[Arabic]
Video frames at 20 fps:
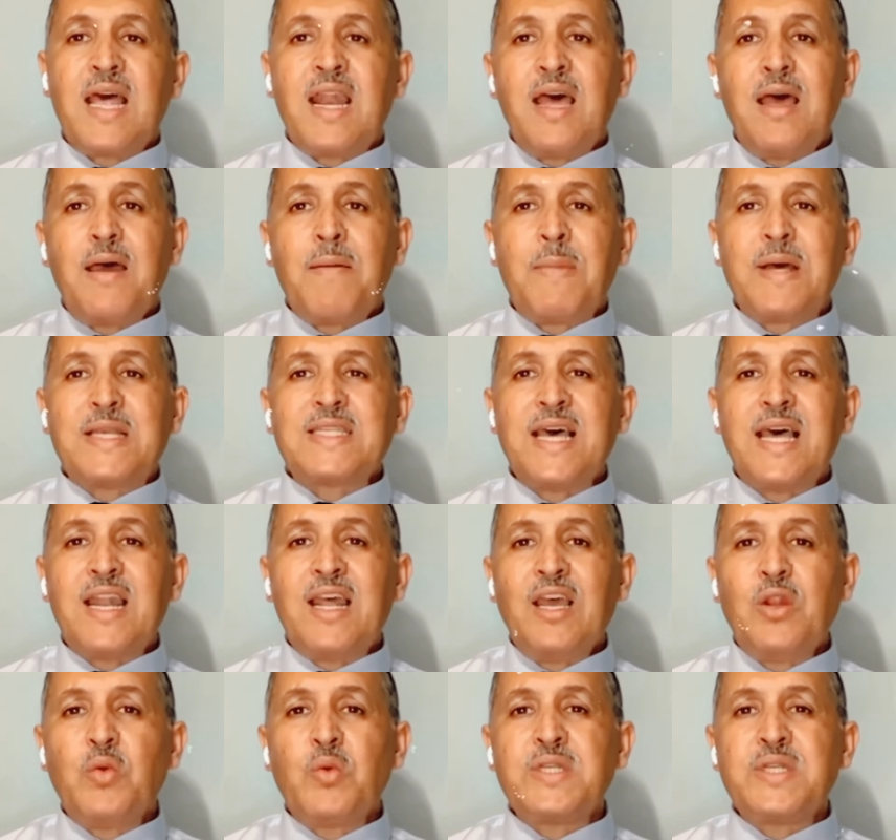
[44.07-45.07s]

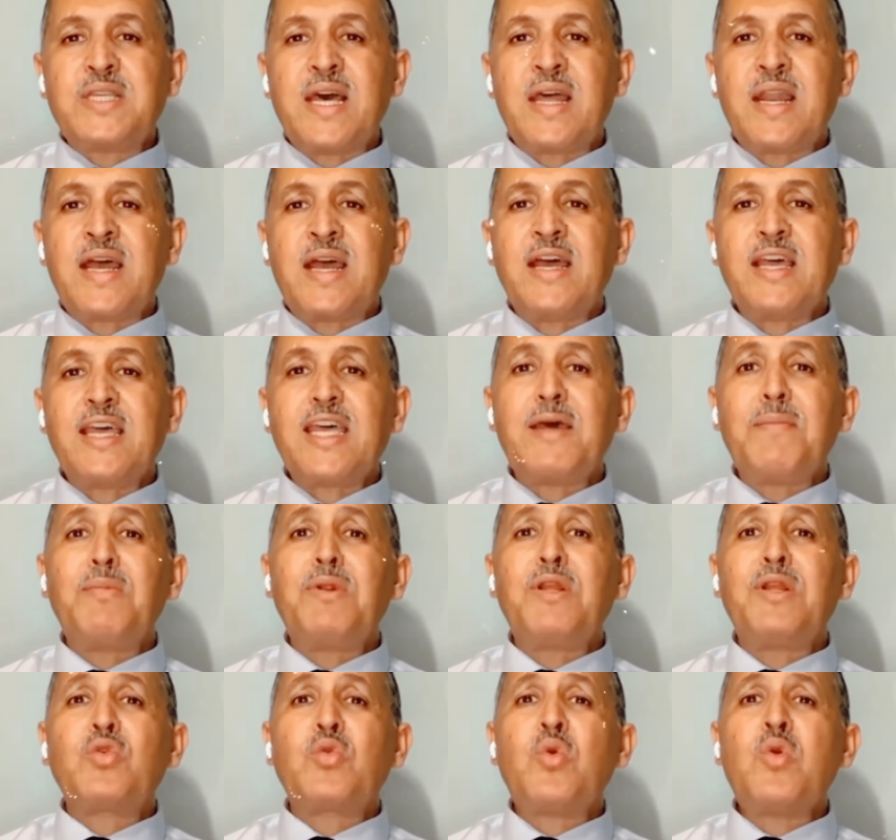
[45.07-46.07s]
مصالح الوزارة
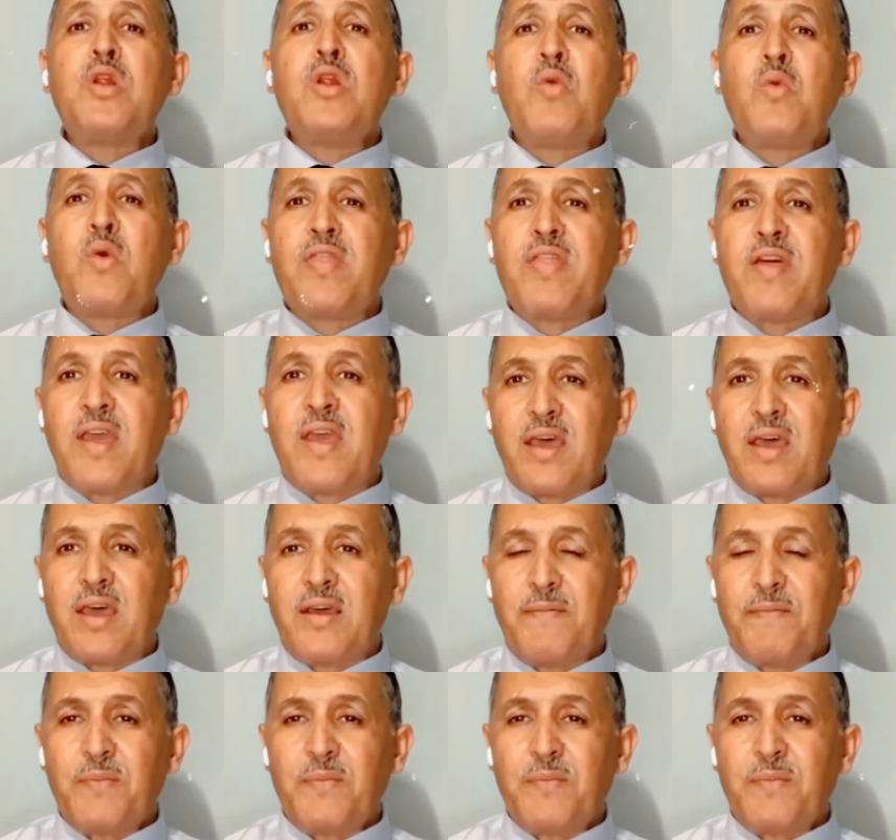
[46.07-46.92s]
قبلت كل الوثائق